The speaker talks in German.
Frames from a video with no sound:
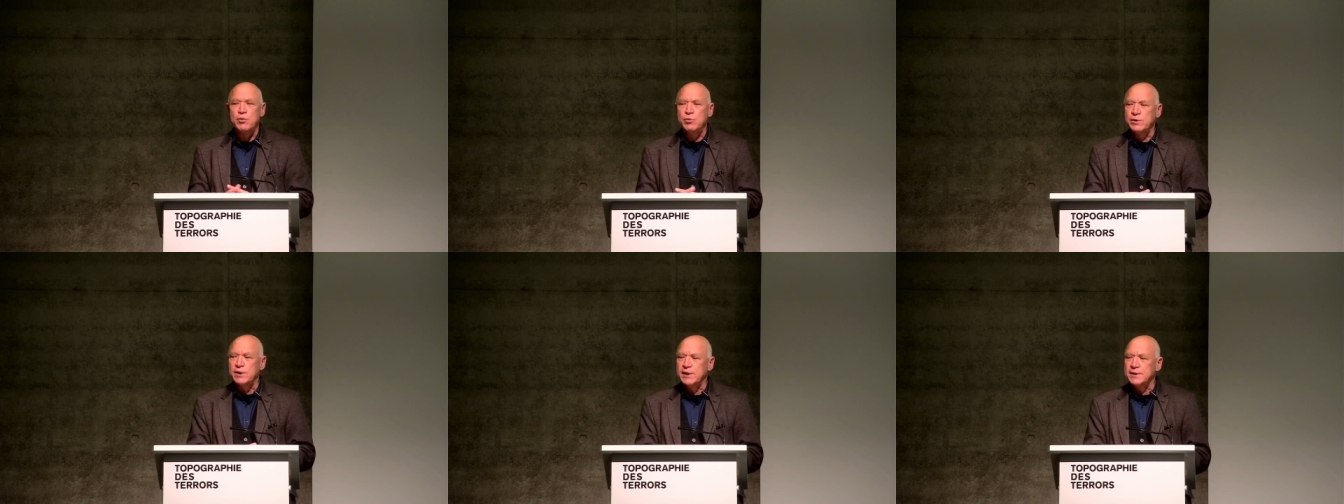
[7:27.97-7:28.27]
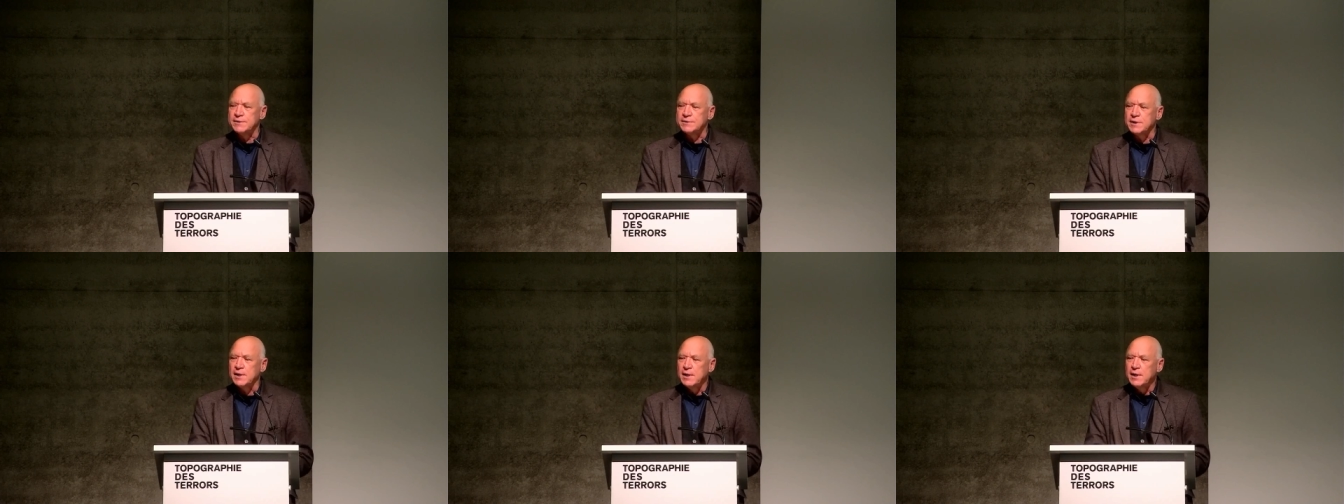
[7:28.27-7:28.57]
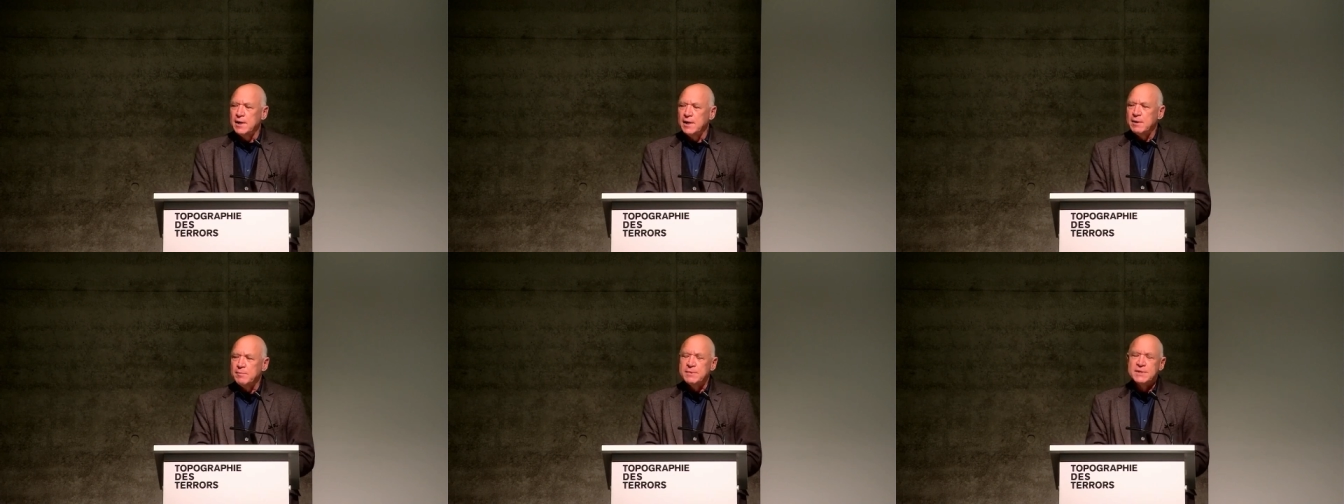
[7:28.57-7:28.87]
Jahrhunderts
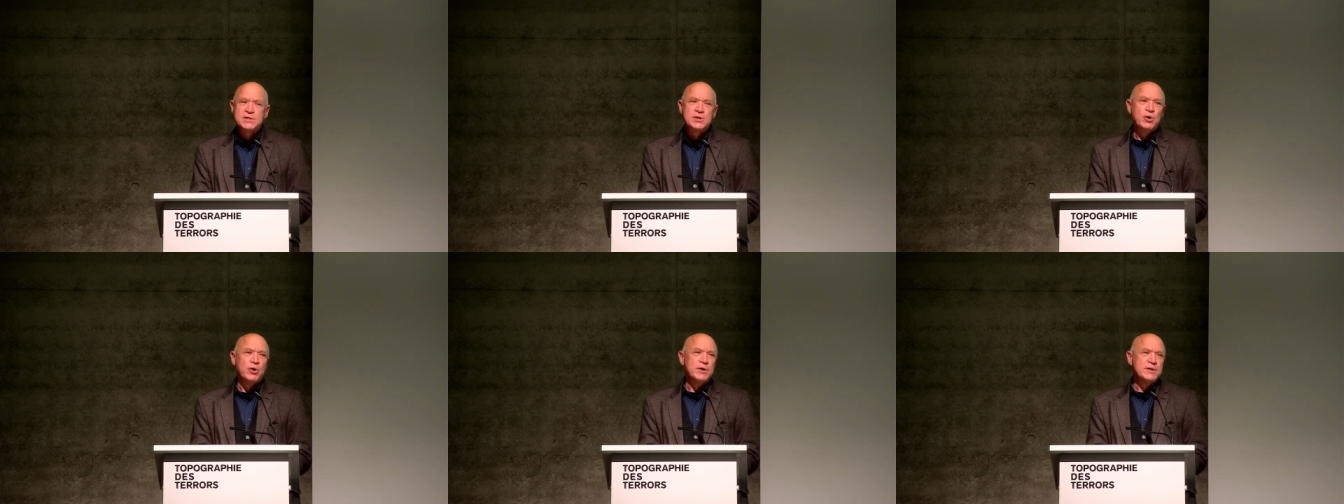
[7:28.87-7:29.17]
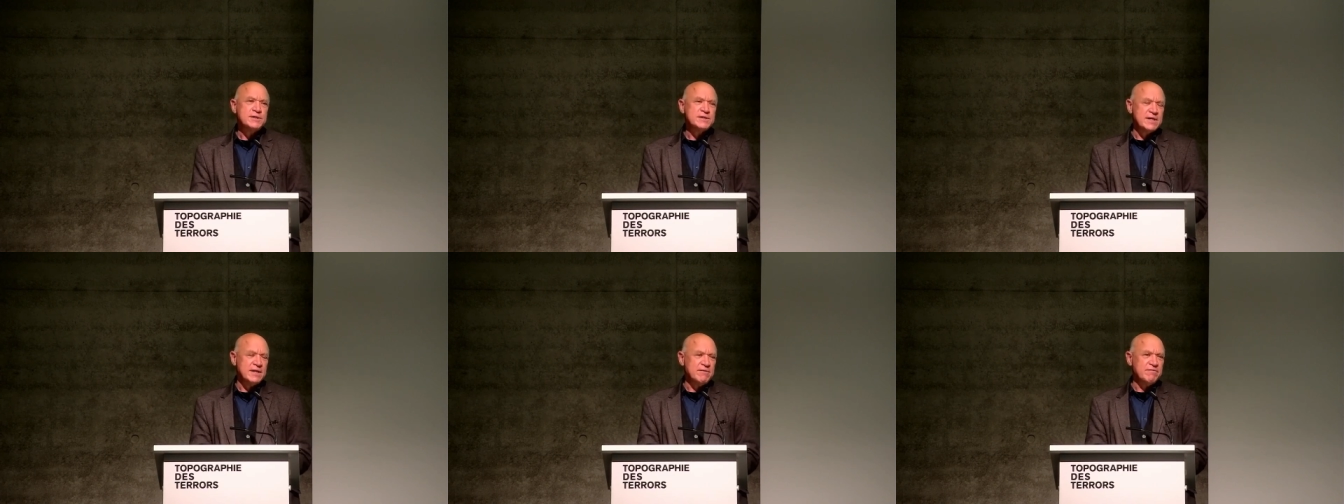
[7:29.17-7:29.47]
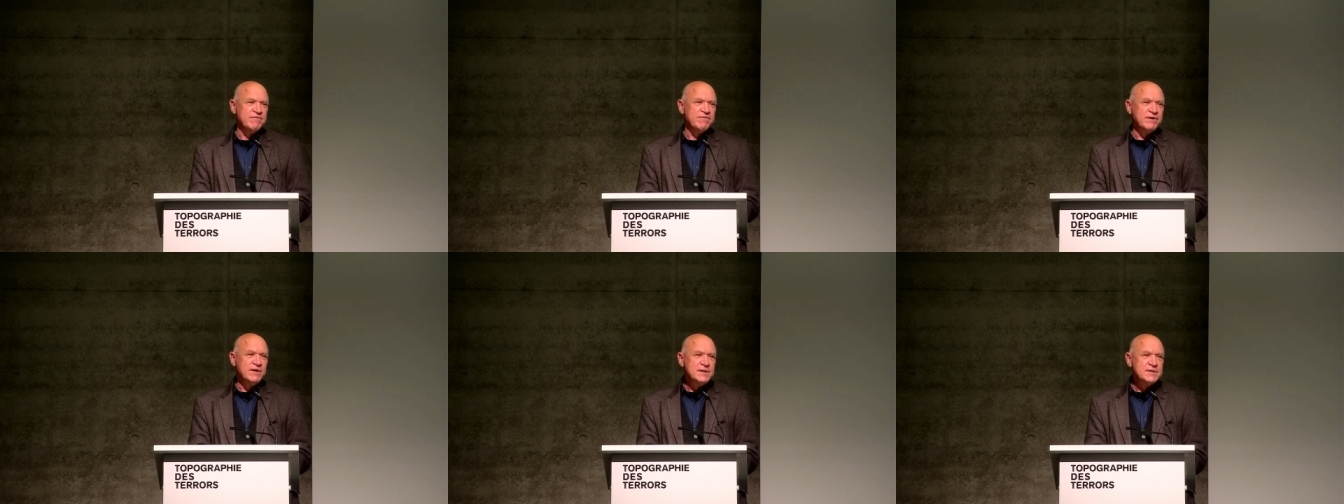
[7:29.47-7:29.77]
bis
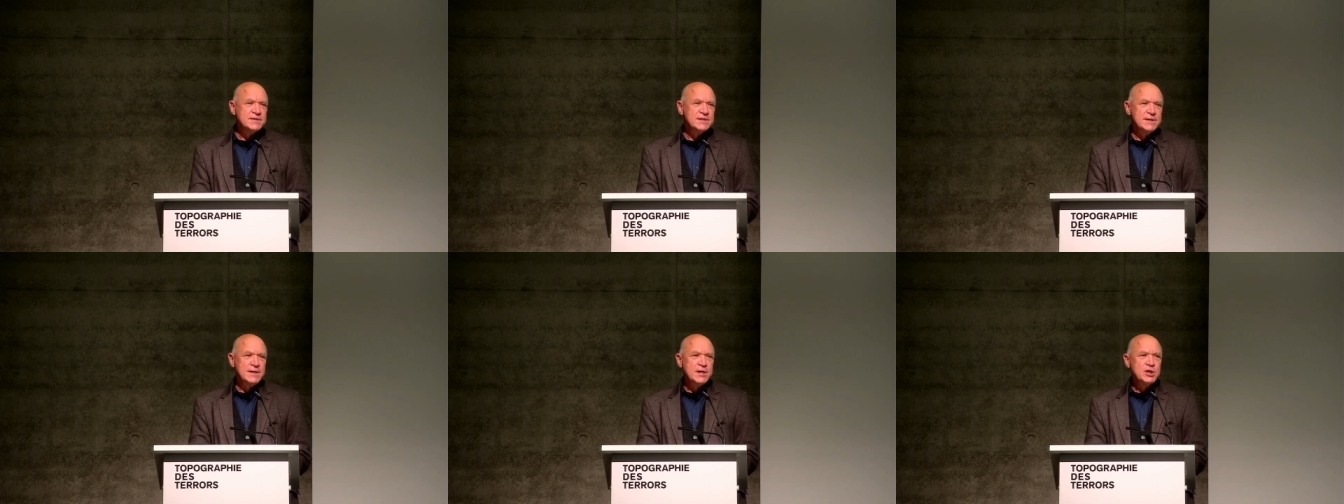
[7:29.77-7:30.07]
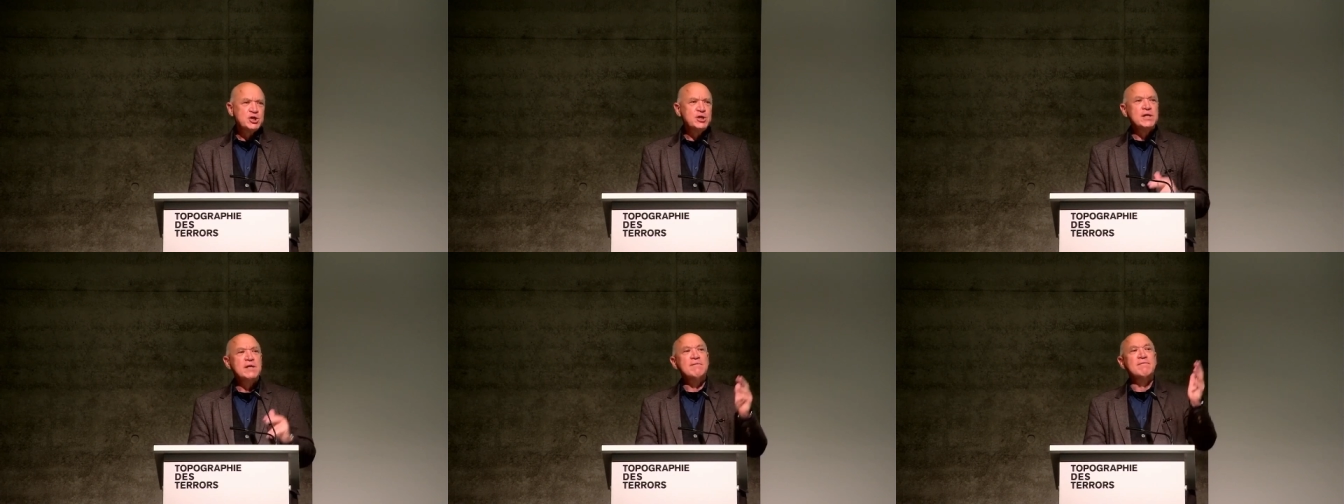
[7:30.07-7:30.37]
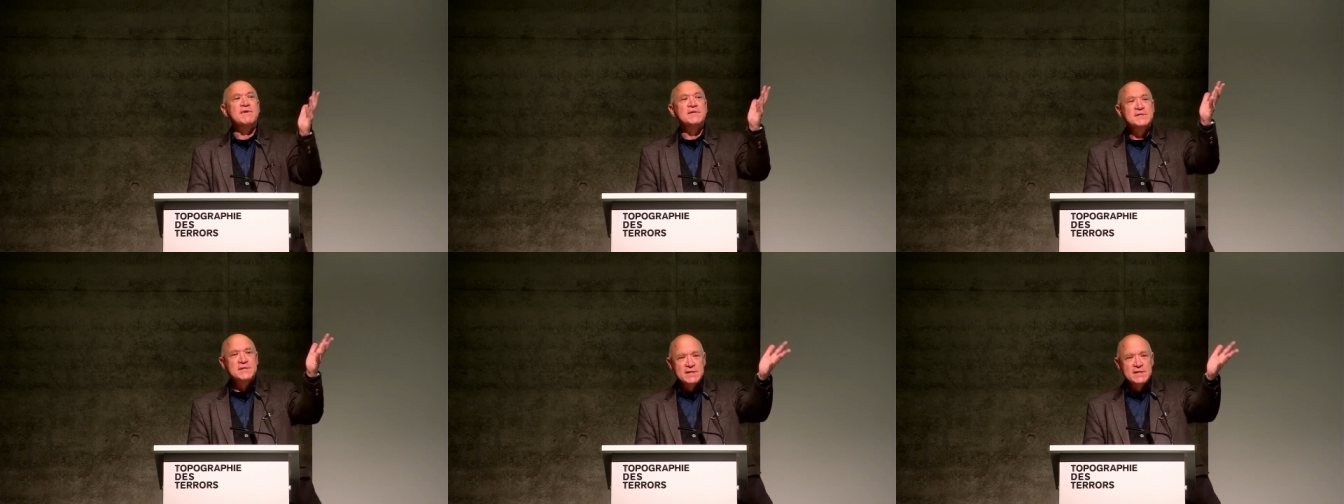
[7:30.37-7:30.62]
1914 erschienen,